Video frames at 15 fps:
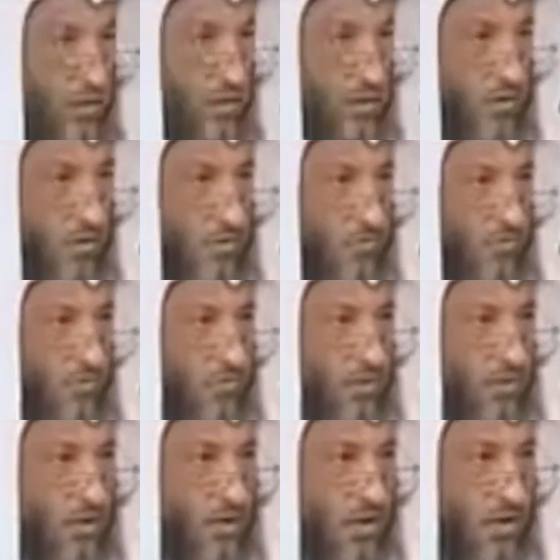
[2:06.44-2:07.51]
سعيد
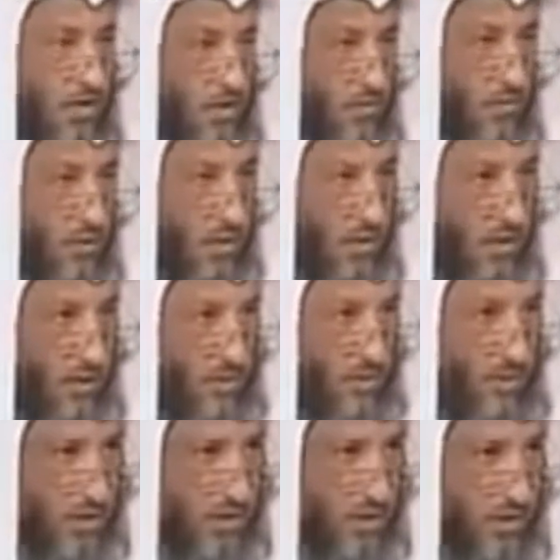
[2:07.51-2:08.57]
الذي مر
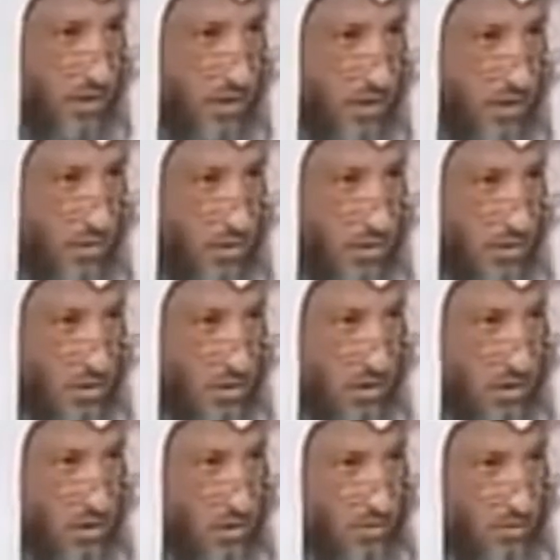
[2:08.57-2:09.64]
قريبا قلت
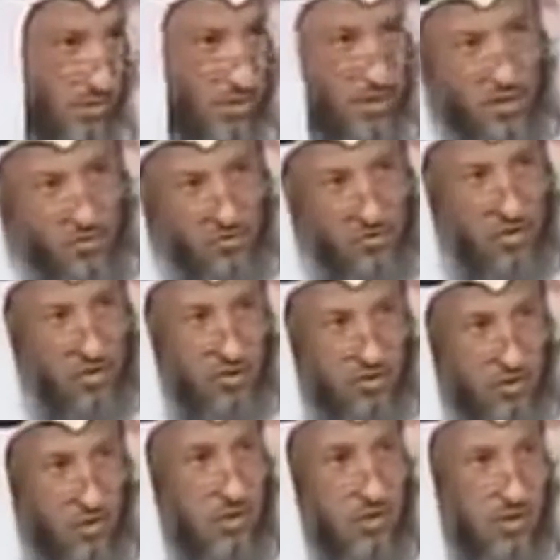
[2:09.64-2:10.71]
آه، عند
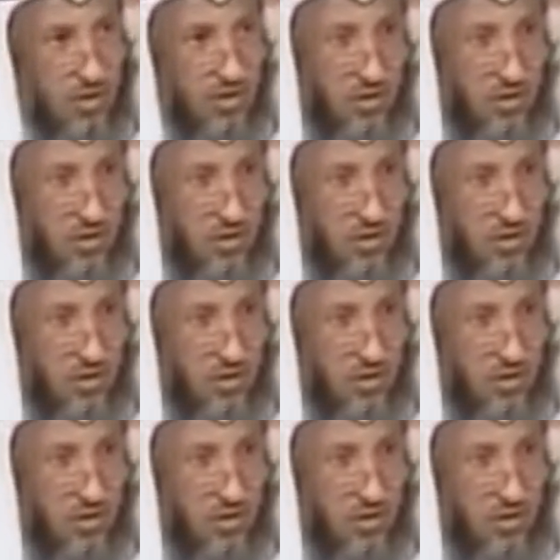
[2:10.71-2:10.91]
الترمذي